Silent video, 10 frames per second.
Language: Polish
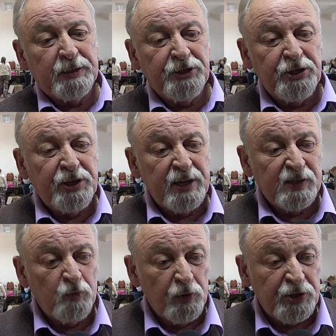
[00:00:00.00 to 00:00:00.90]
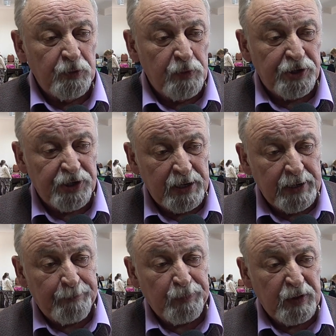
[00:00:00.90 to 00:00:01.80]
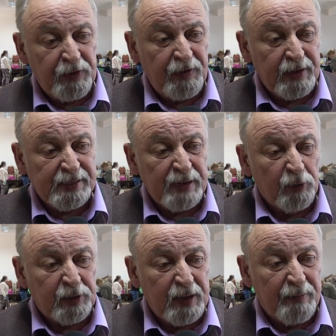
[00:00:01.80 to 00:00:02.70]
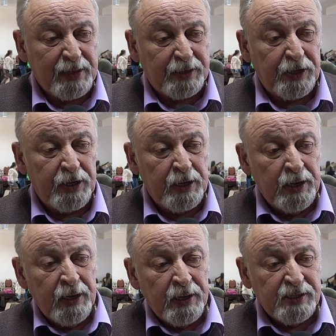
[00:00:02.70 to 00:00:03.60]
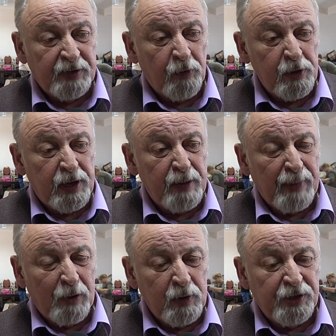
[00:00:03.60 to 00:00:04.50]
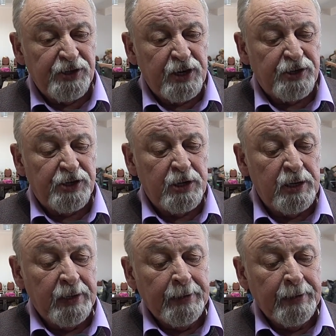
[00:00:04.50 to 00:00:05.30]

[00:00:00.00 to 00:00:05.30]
Dzisiaj zgłosiły się dwie samotne matki z dwojgiem małych dzieci